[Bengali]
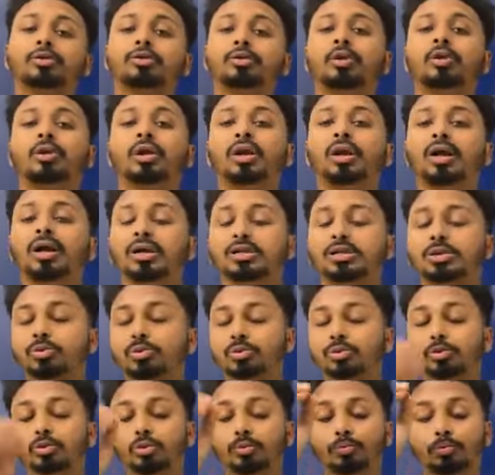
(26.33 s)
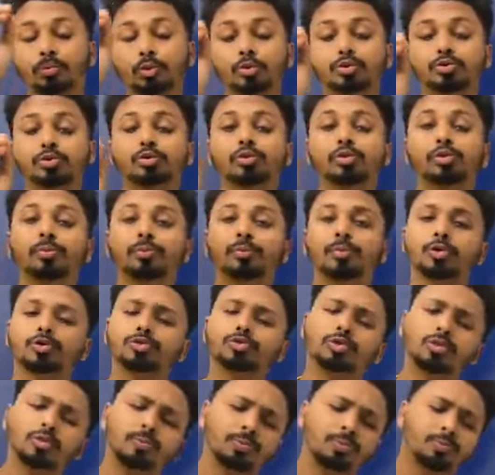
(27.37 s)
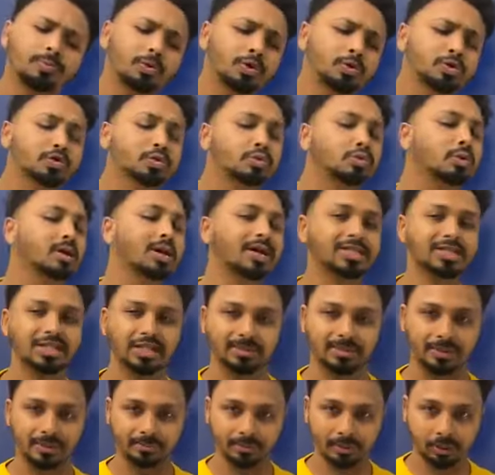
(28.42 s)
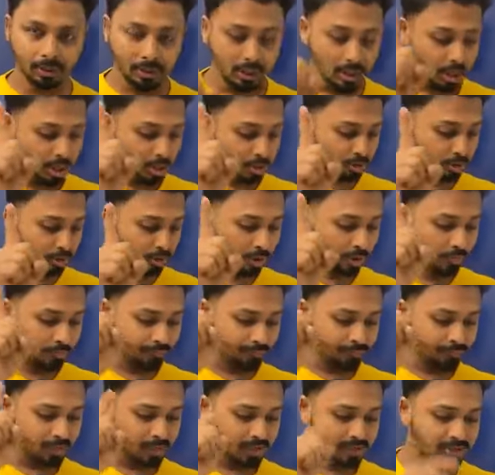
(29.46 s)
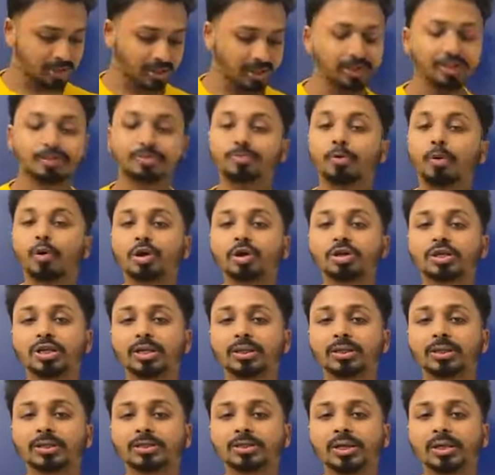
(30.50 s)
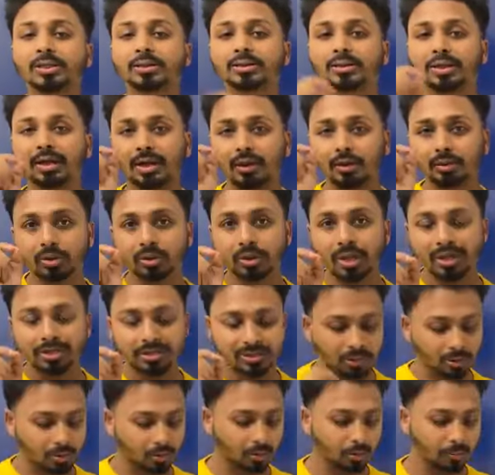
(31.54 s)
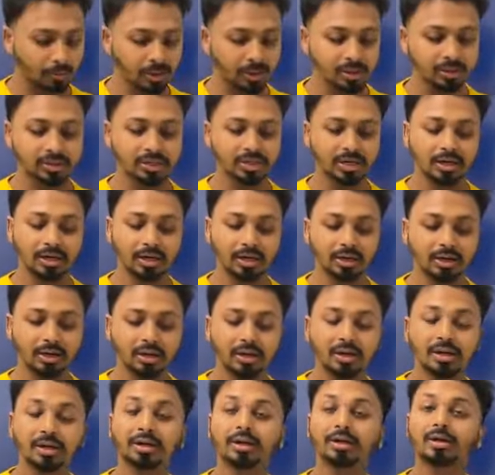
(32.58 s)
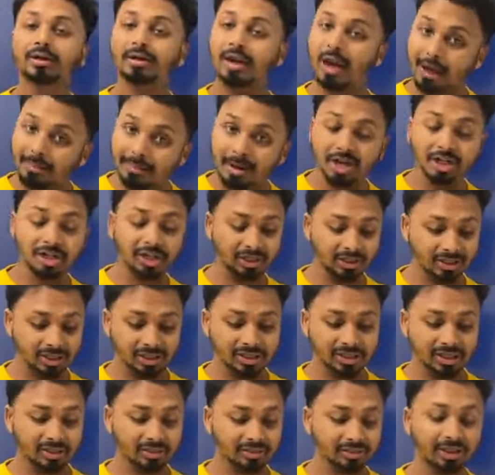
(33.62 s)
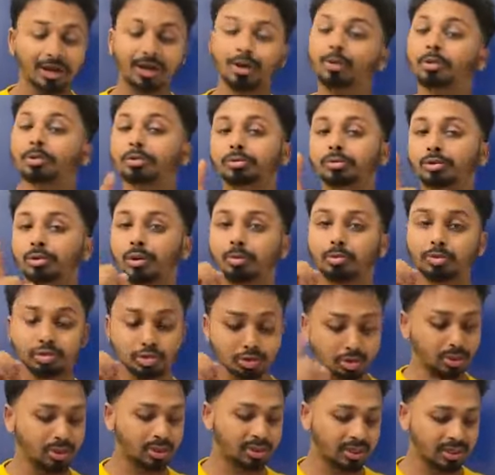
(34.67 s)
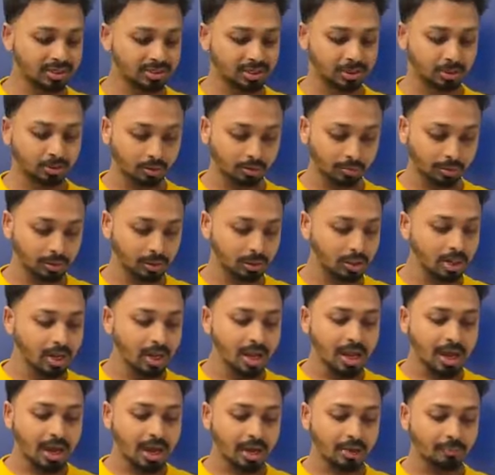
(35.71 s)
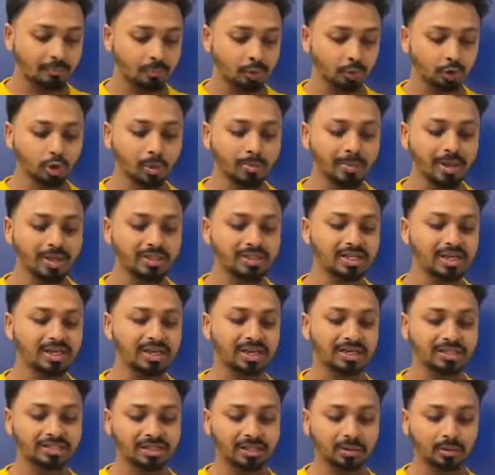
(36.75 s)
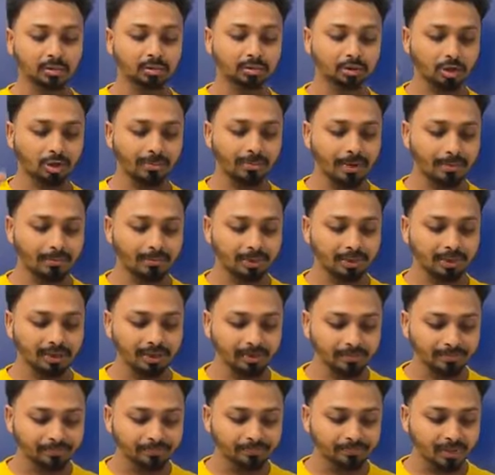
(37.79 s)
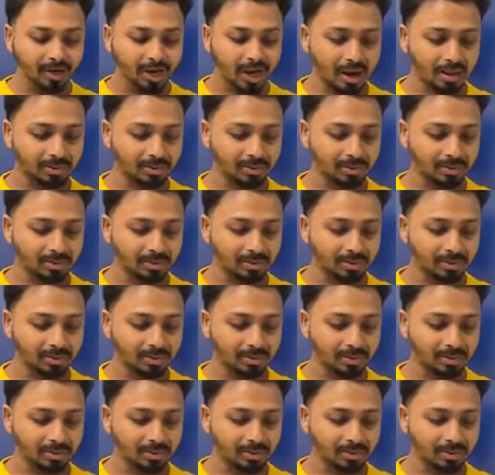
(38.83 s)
বাক্য তৈরির কাজেও কিন্তু প্রচুর প্রচুর প্রচুর কাজে দেবে আপনার সো যারা স্পোকেন শিখতে চান তারাও ক্লাসটা করবেন যারা গ্রামার শিখতে চান তারাও কিন্তু অবশ্যই ক্লাসটা করবেন আর প্রথমেই যে কাজটা করতে হবে আপনাদের